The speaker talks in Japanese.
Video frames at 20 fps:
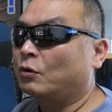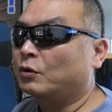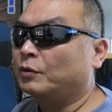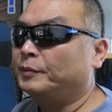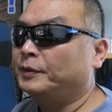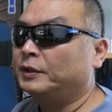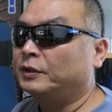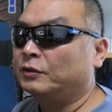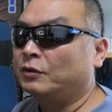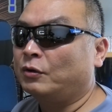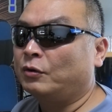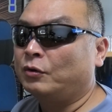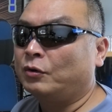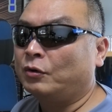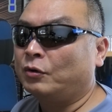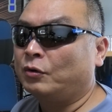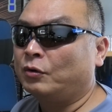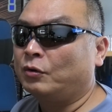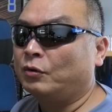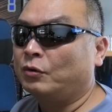国民
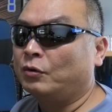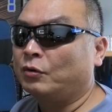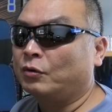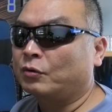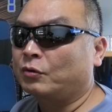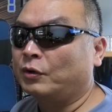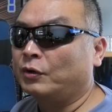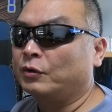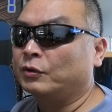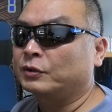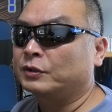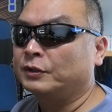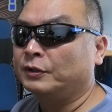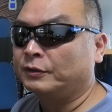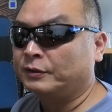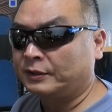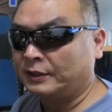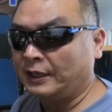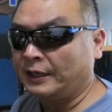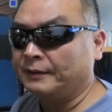の声をし
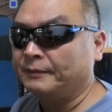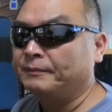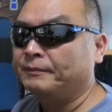よって